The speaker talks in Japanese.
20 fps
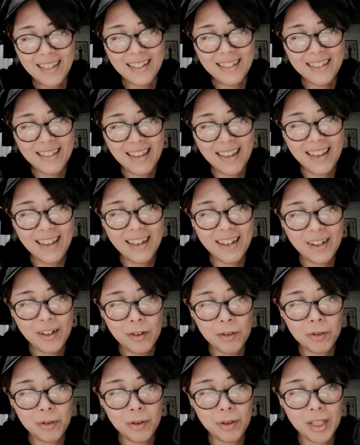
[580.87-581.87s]
ね、
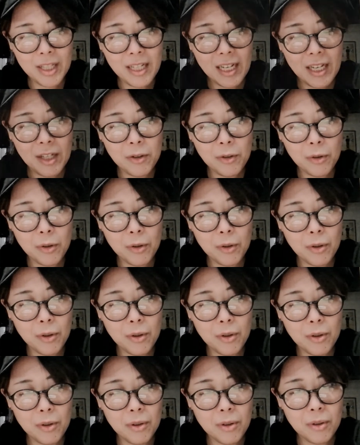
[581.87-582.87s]
本当に、あ
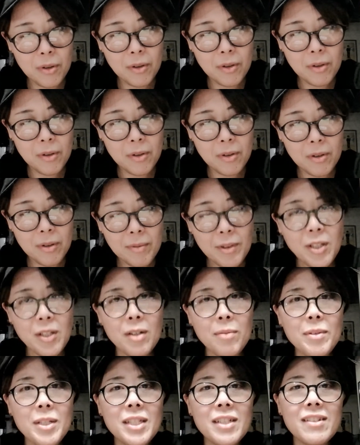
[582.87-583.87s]
のー、
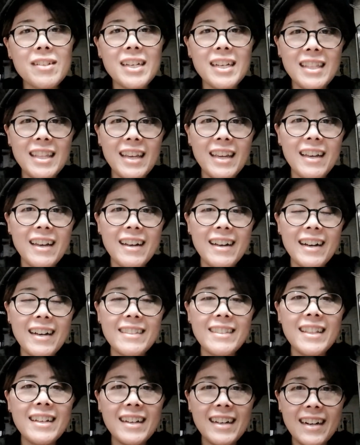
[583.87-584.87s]
スロミジクがね、
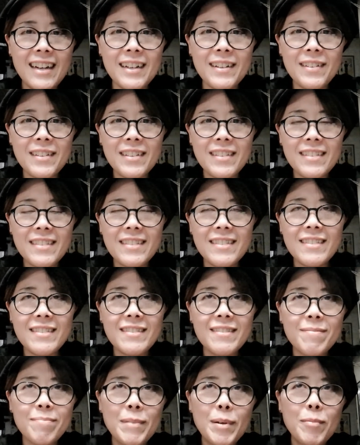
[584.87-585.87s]
あったから、
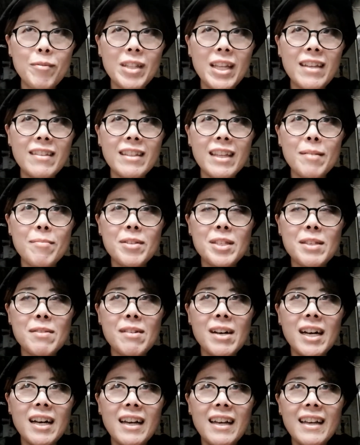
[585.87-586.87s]
まあ、モダンタイムス
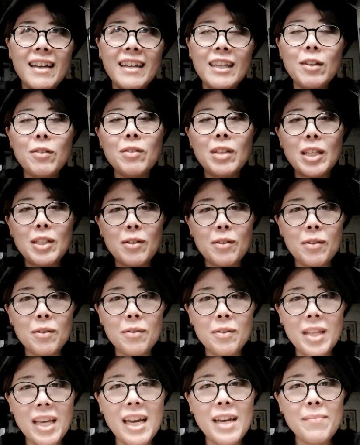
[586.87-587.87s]
は、いろんな人
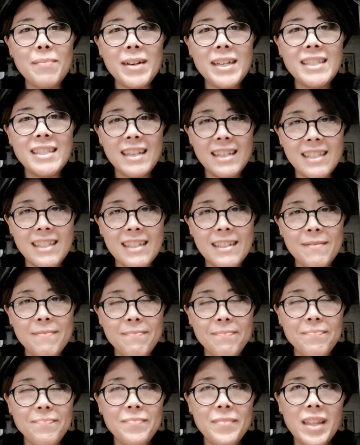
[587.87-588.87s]
と出会いましたし、
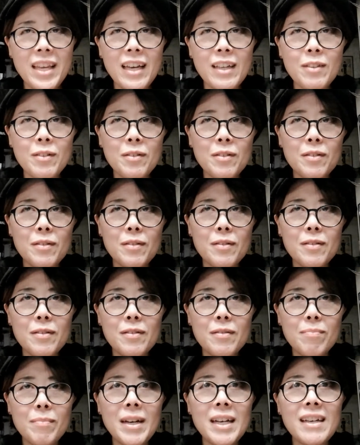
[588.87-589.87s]
あの、
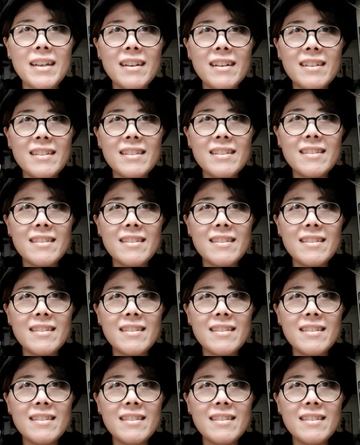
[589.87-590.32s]
まあ、